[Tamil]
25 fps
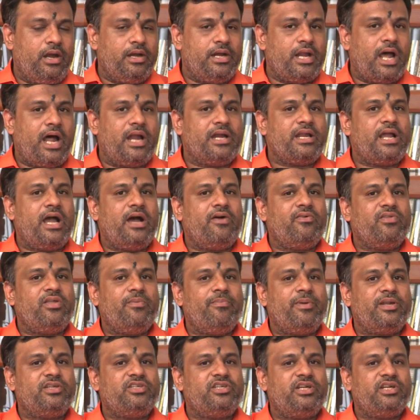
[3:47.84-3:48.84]

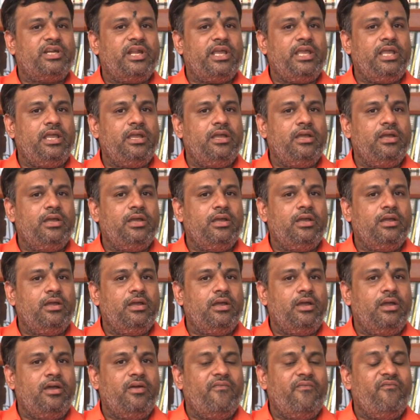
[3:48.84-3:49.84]
நான்காவது பிரச்சனை
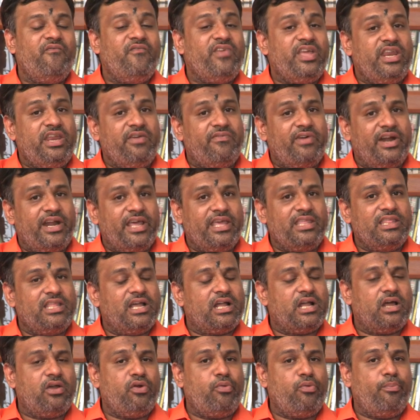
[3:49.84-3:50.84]

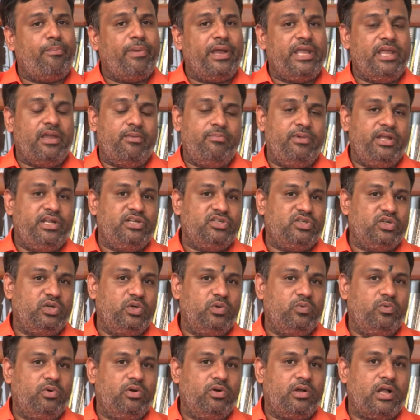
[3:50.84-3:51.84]
விரிவடைந்த கருப்பை அப்படின்னு
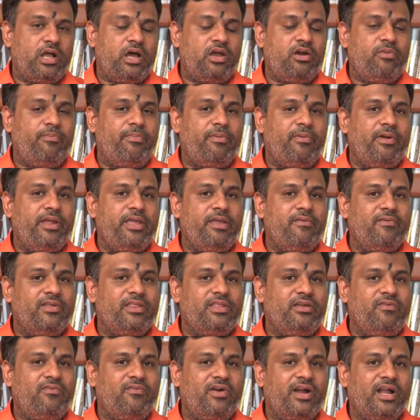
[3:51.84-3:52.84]
சொல்லுவோம் கருப்பை
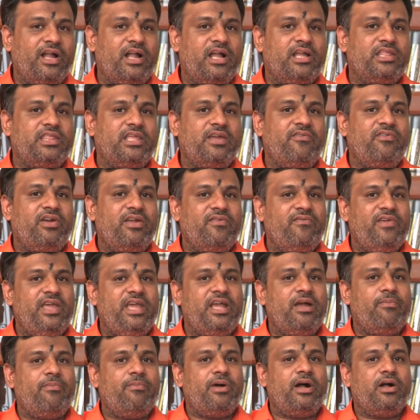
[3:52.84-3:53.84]
வந்து வழக்கத்தை விட
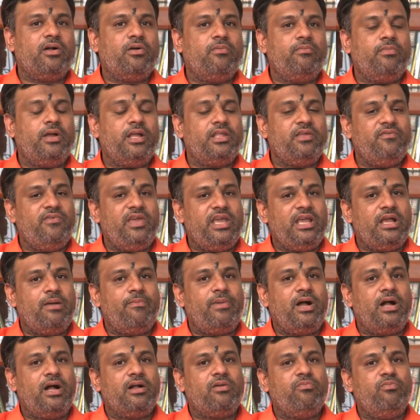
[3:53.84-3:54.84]
வீக்கமாகும் அது
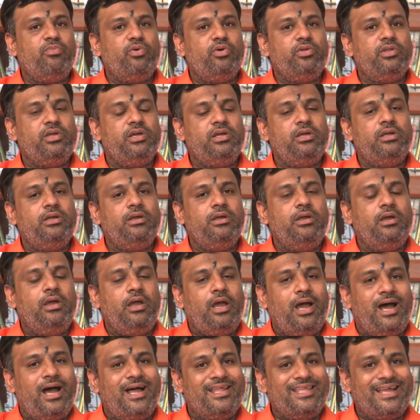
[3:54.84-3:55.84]
வீக்கமாகும் போது
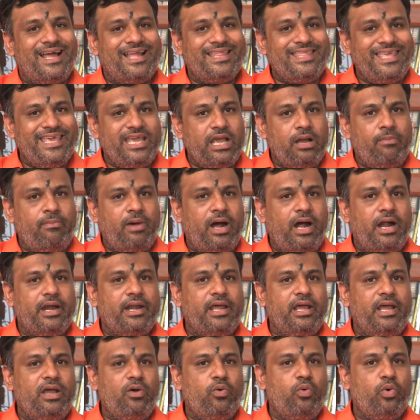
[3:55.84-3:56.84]
அது
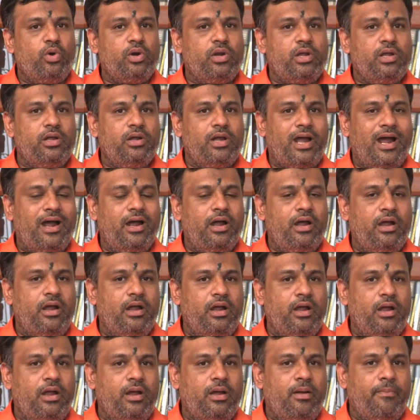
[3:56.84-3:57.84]
அதிகமான ஒரு
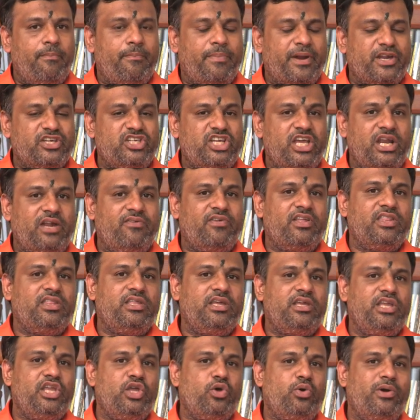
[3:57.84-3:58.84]
ப்ரெஷரை
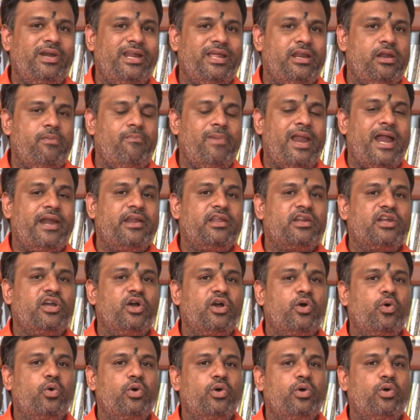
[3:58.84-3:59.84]
வந்து யூரினரி
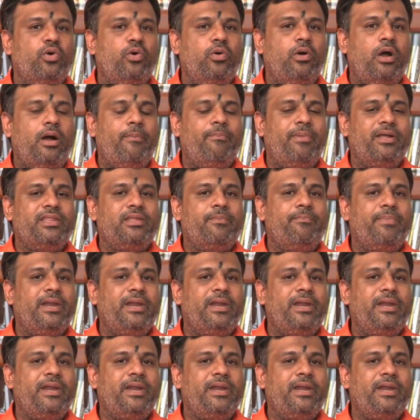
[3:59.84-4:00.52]
பிளாடருக்கு கொடுக்கும் அப்போ அந்த